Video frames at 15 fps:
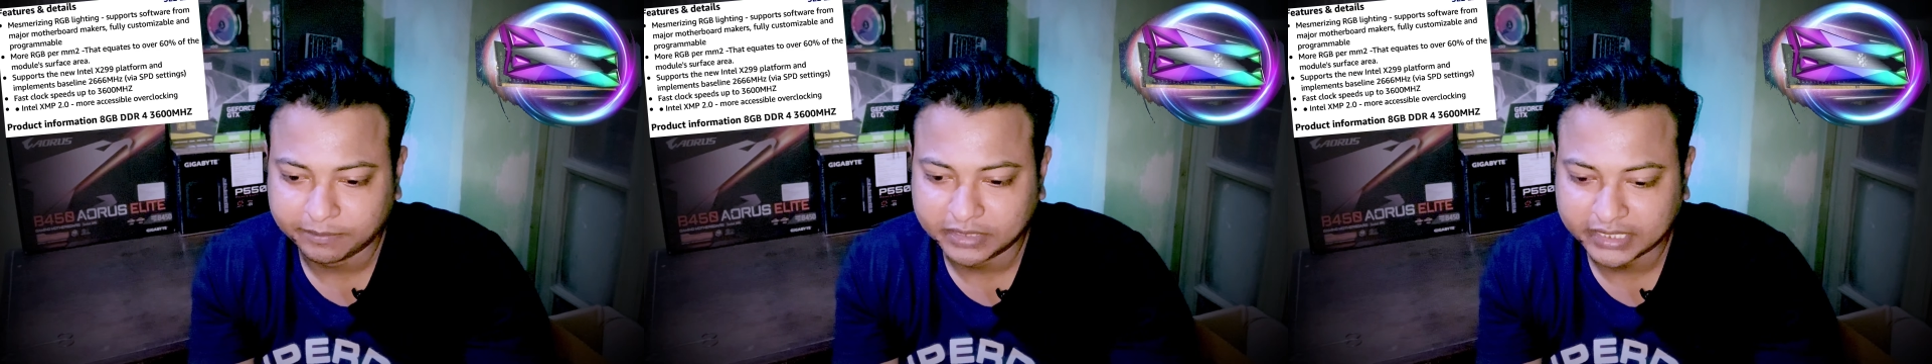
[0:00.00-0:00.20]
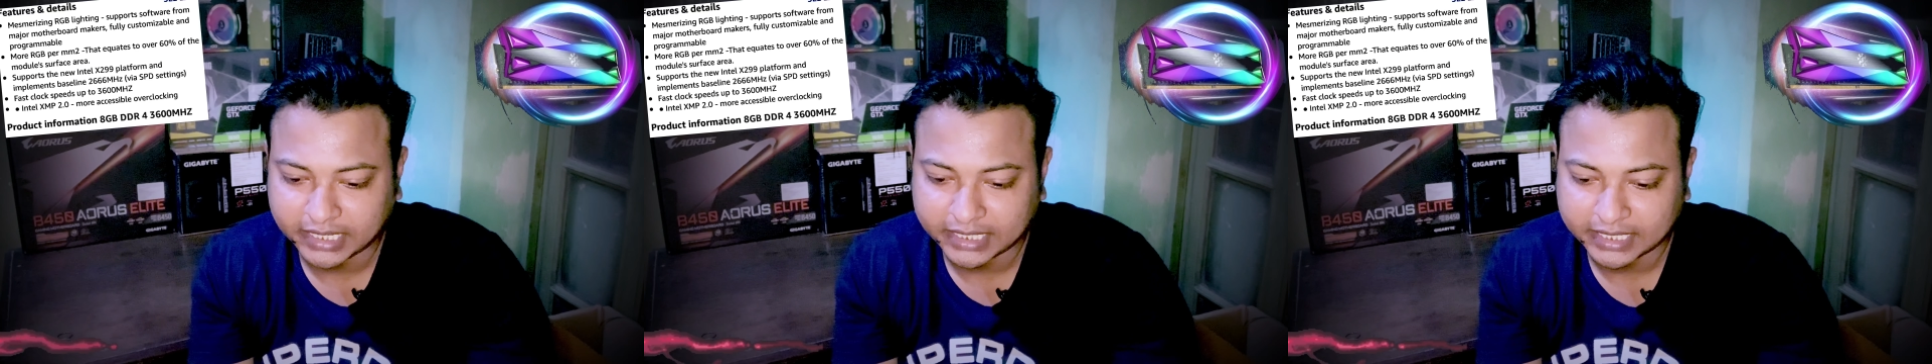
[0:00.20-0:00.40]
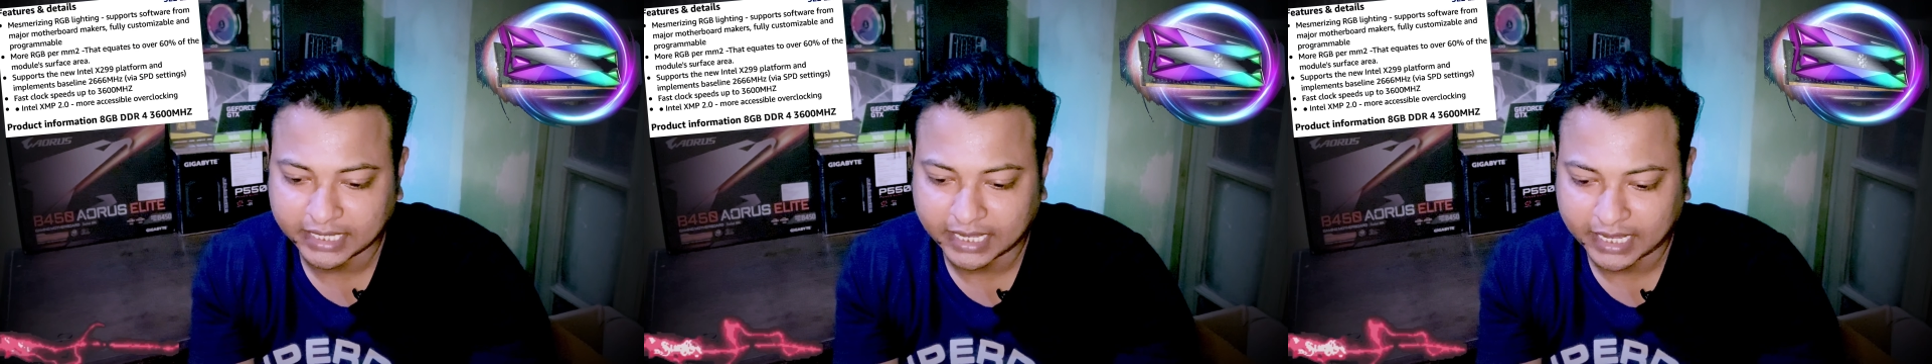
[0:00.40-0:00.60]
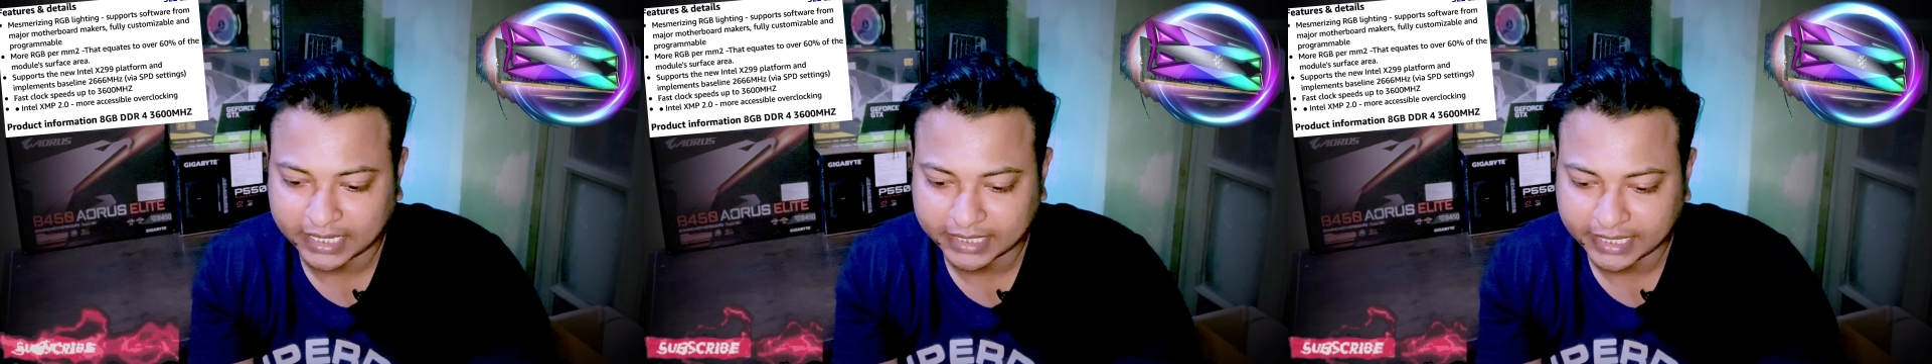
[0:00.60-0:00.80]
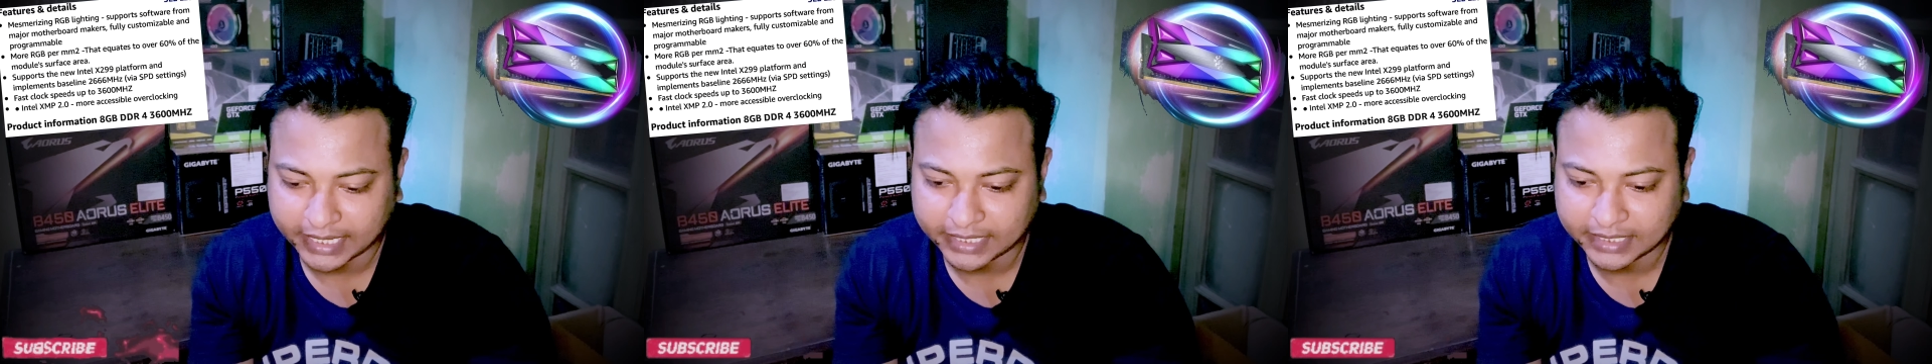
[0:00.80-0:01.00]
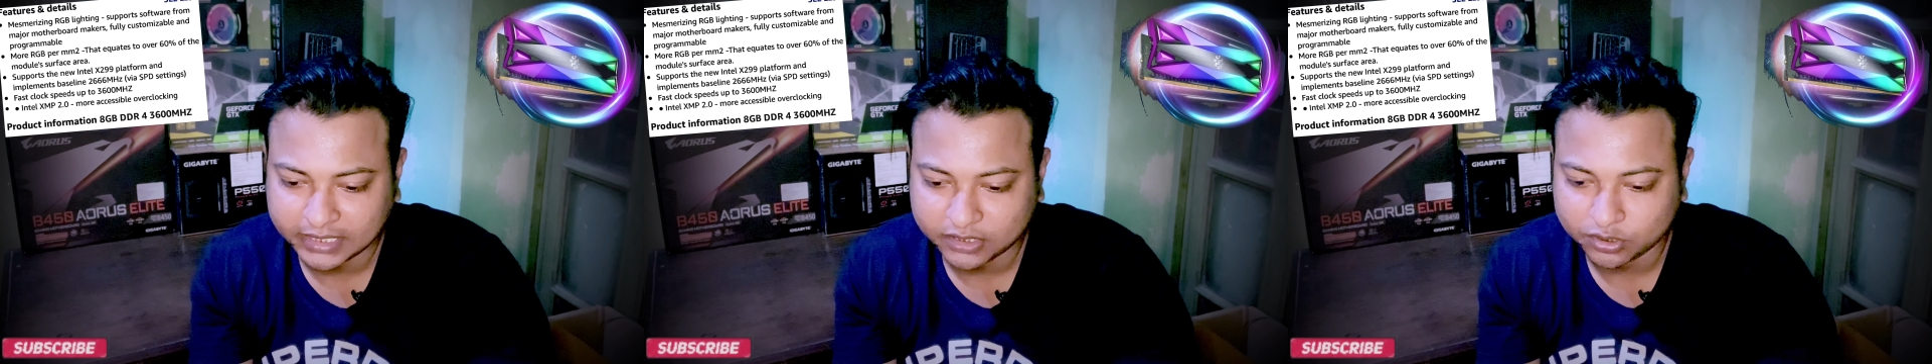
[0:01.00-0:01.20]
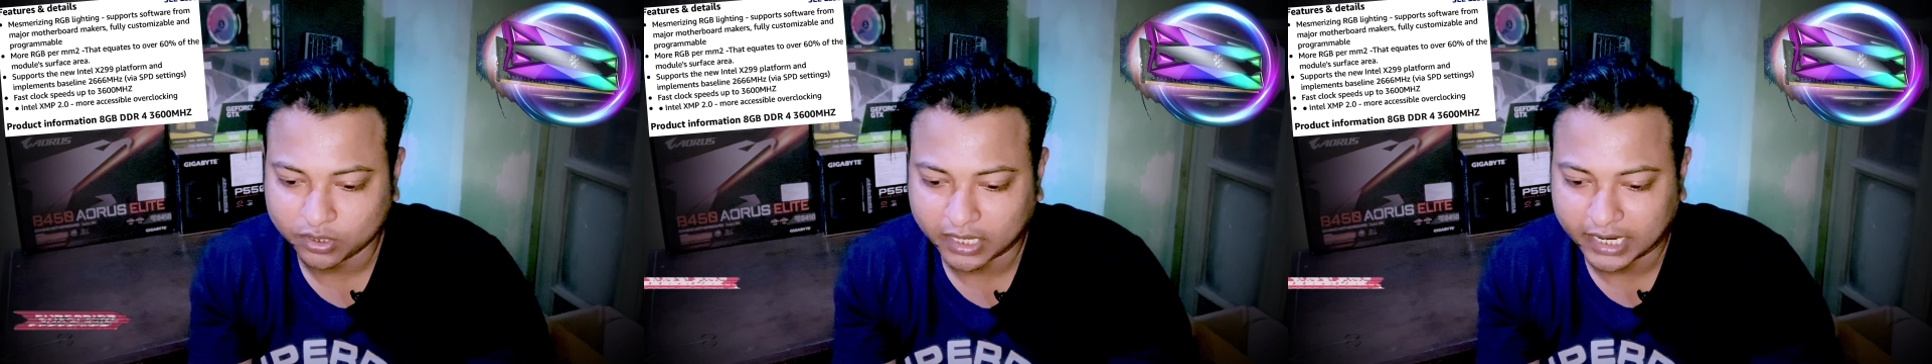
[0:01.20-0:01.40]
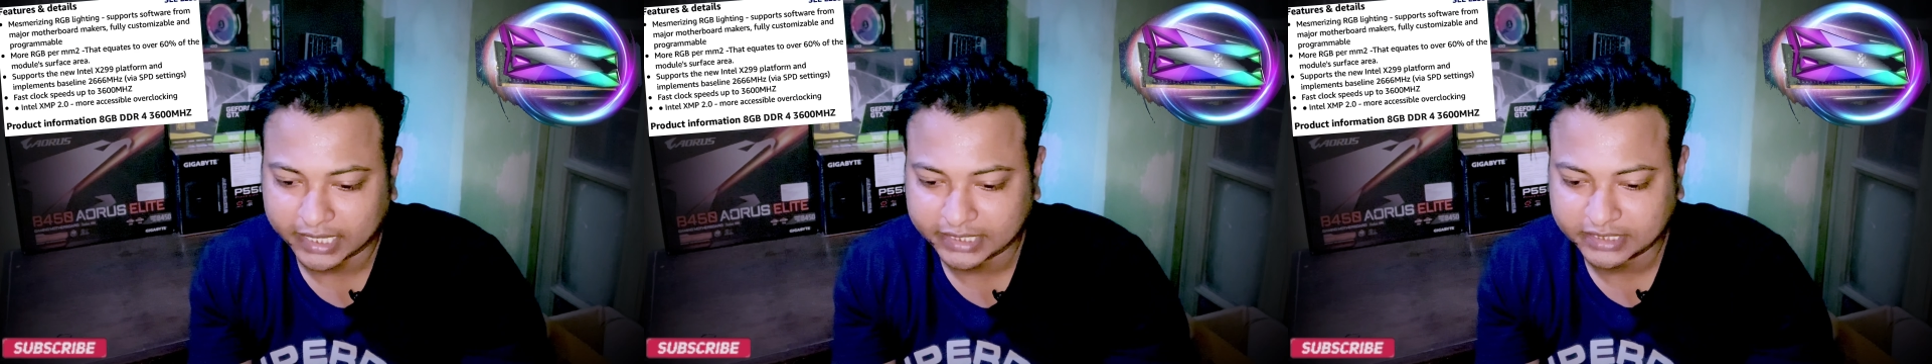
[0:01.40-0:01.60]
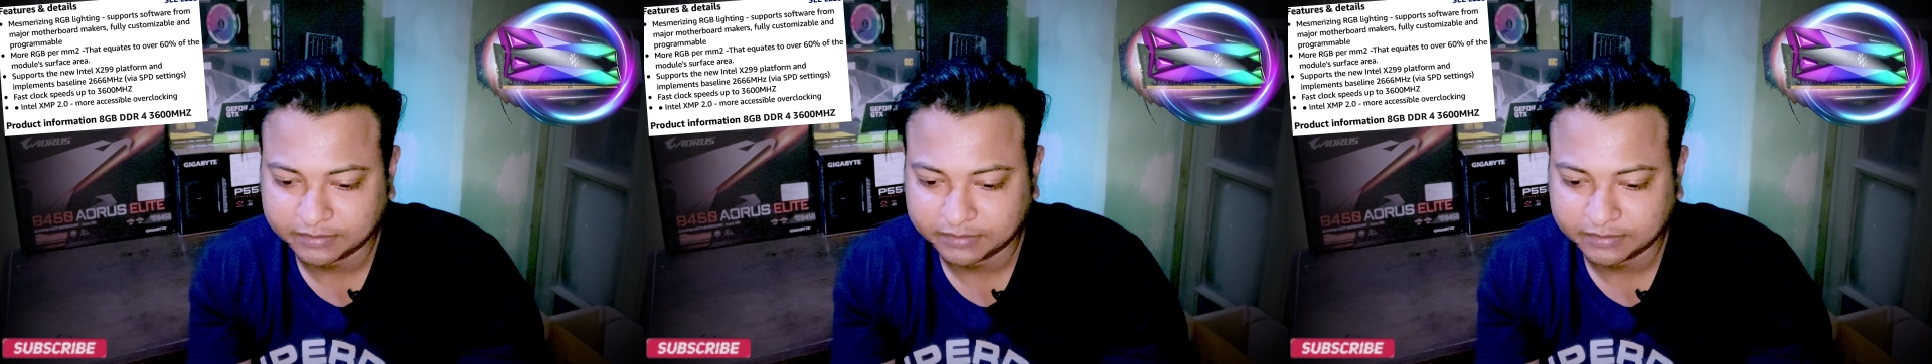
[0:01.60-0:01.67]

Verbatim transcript: निकल के आ गया है जो आठ